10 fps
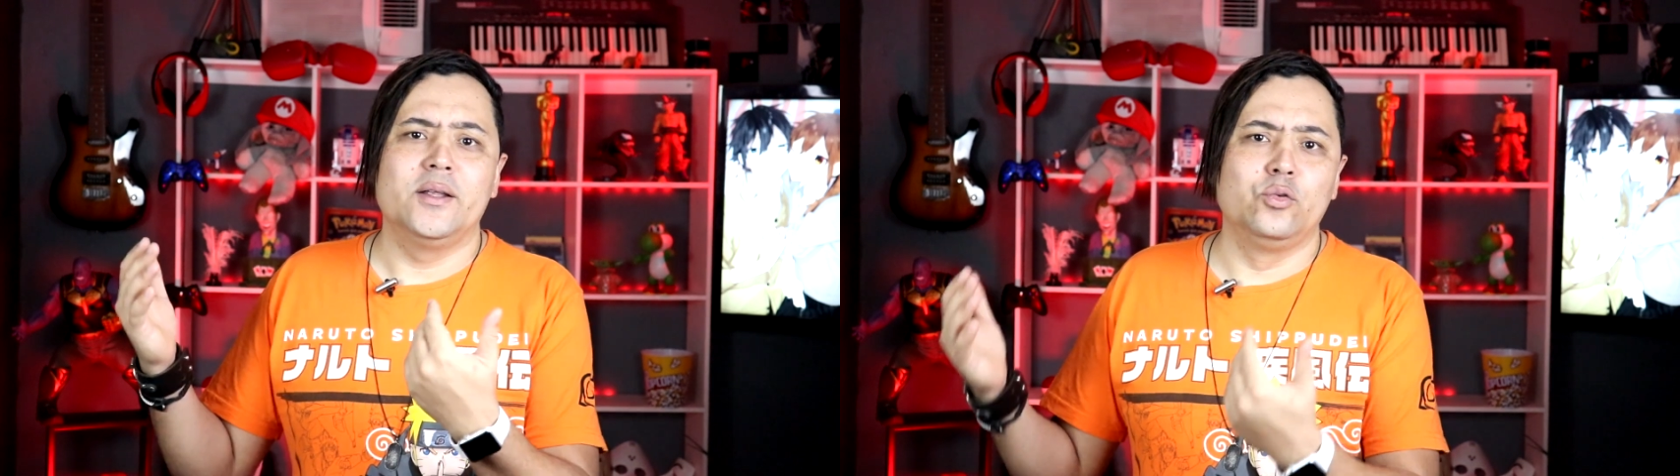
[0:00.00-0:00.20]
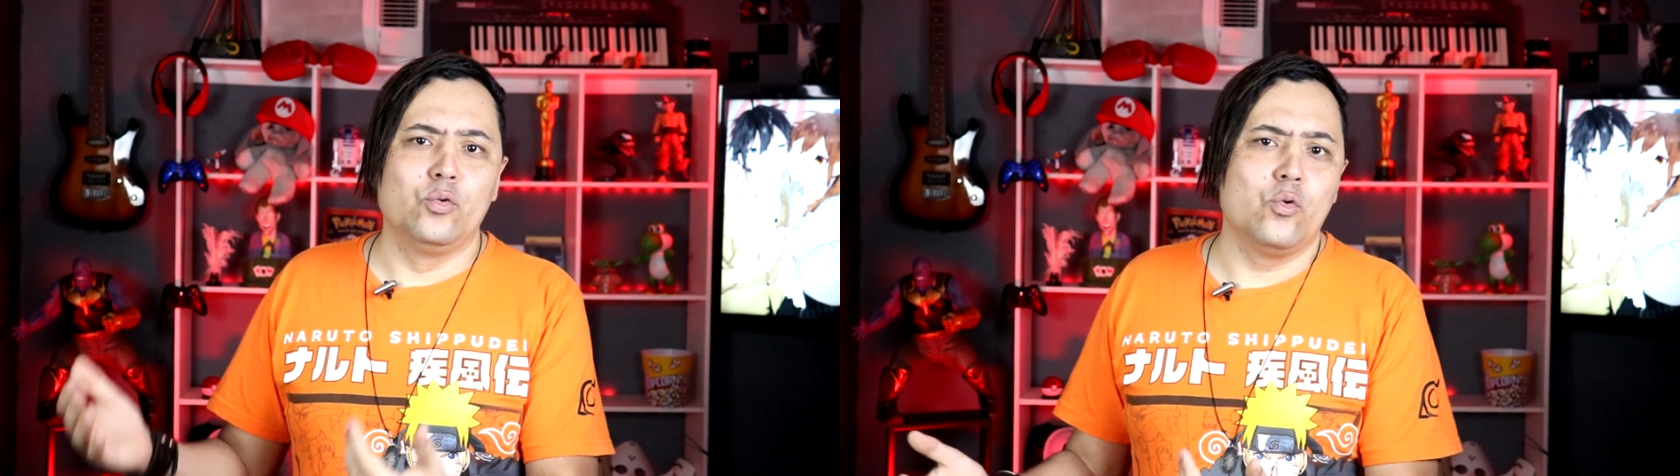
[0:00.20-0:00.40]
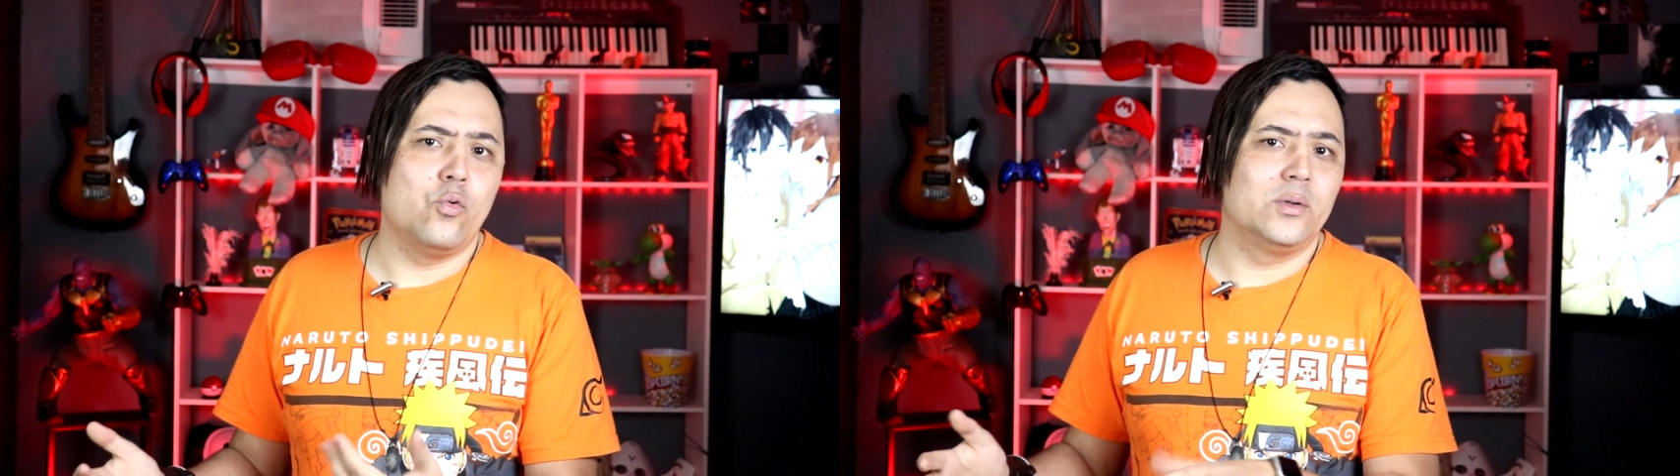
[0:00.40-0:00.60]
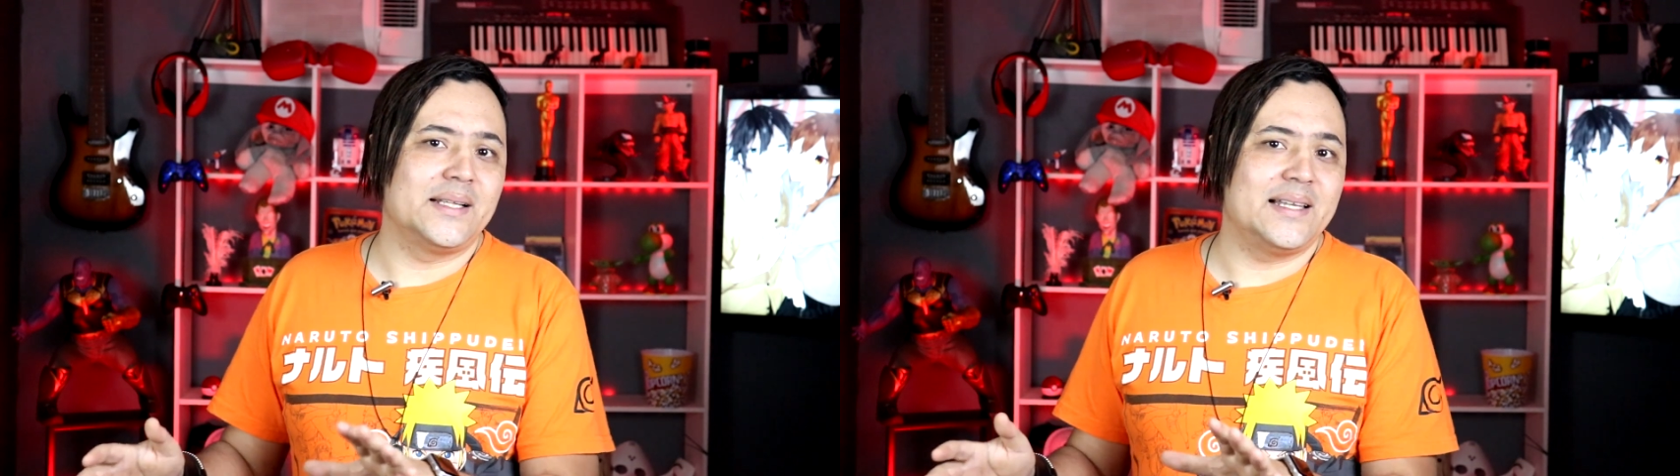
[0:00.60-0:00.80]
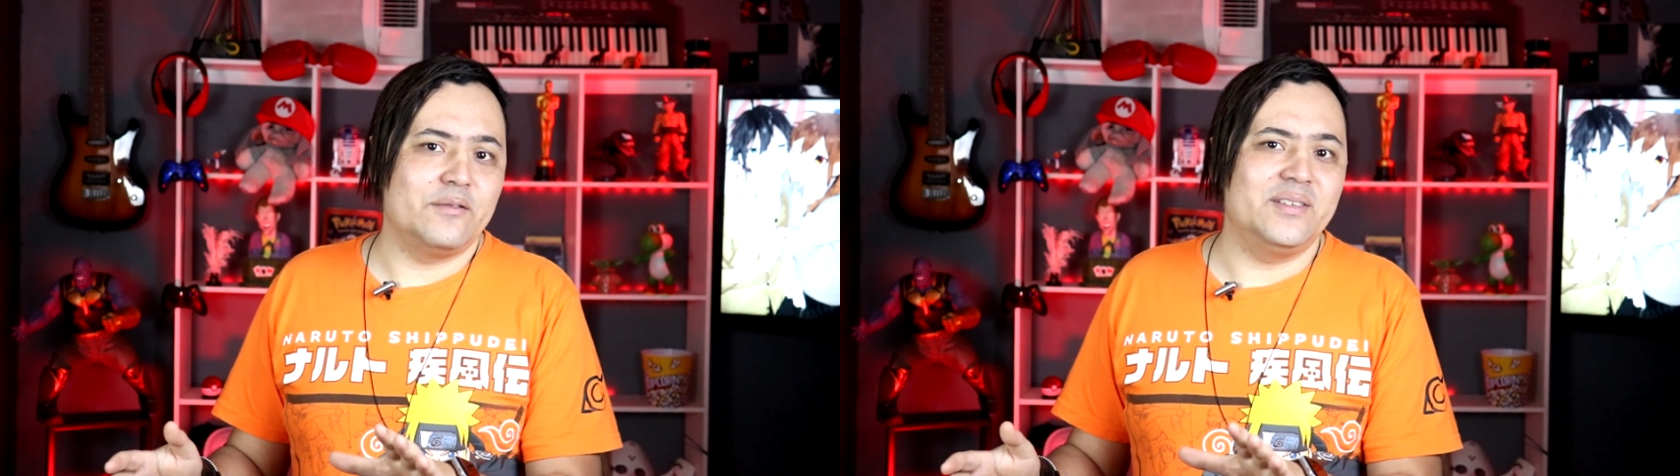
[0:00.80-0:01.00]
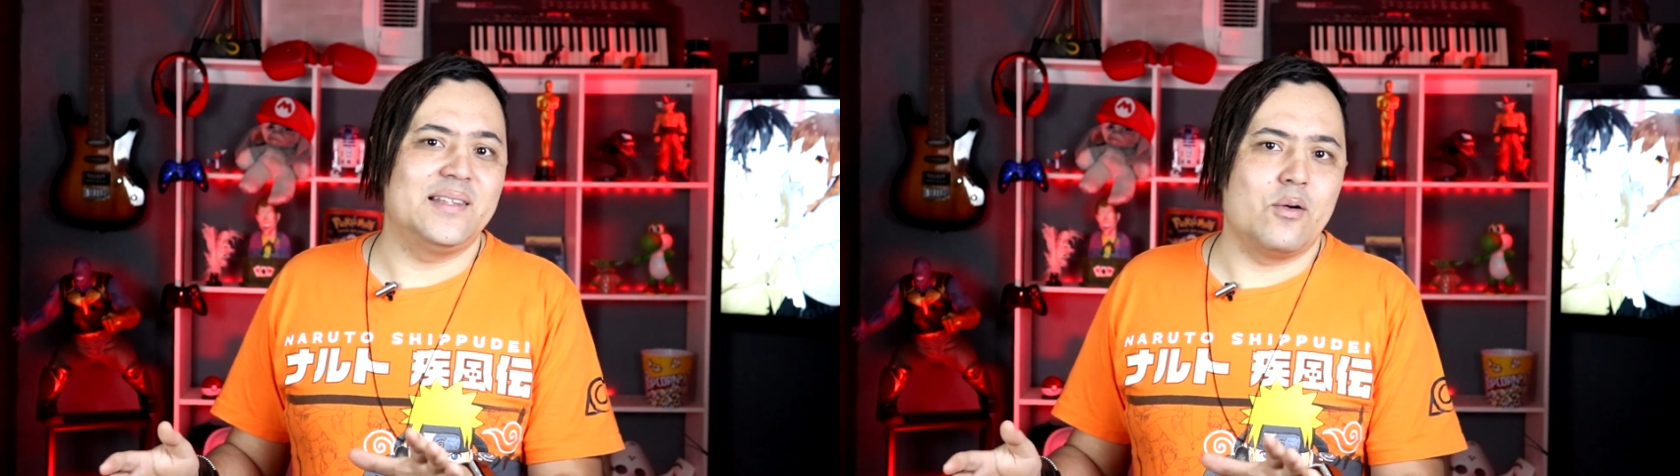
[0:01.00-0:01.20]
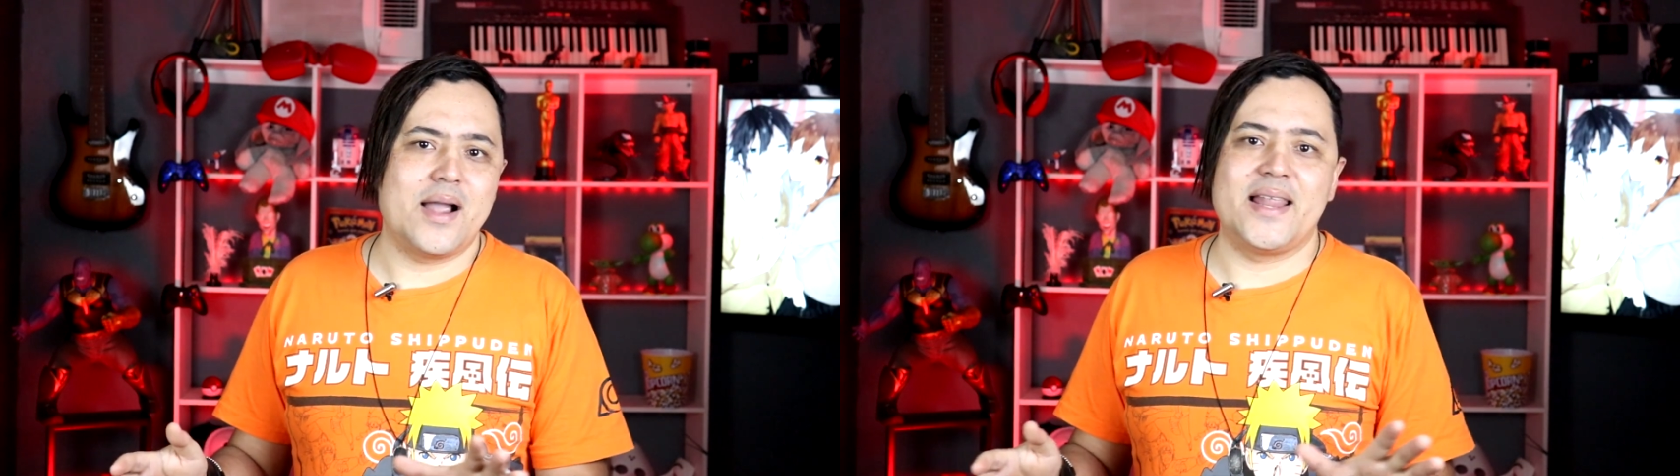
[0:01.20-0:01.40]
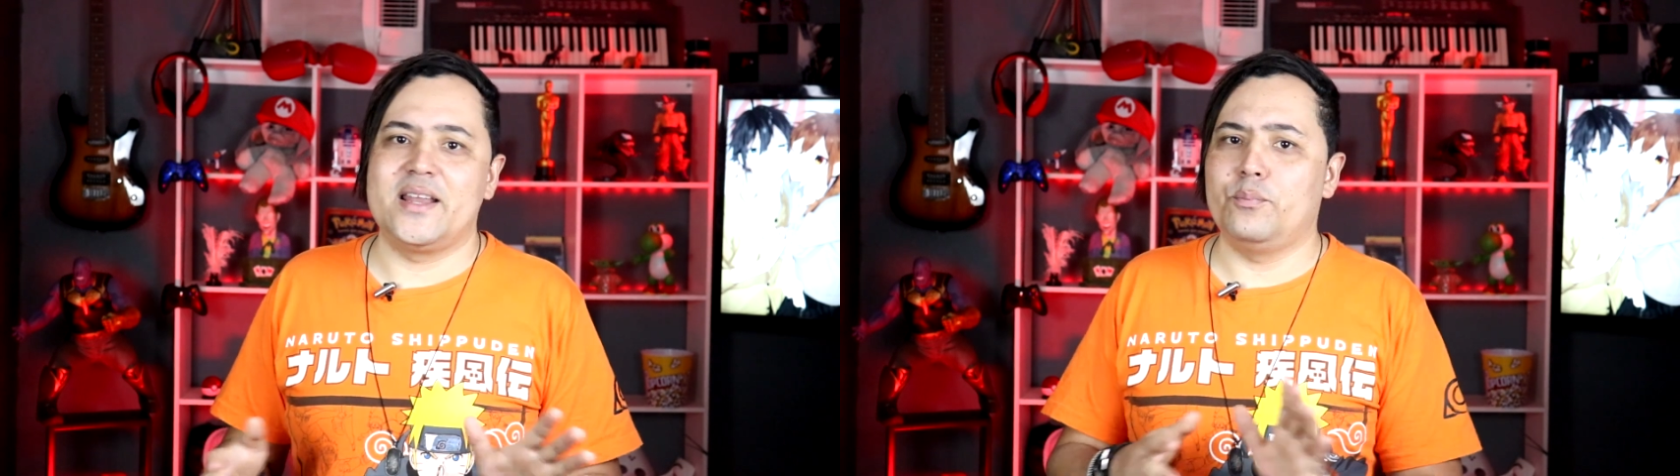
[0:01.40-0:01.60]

no, na televisão, galera.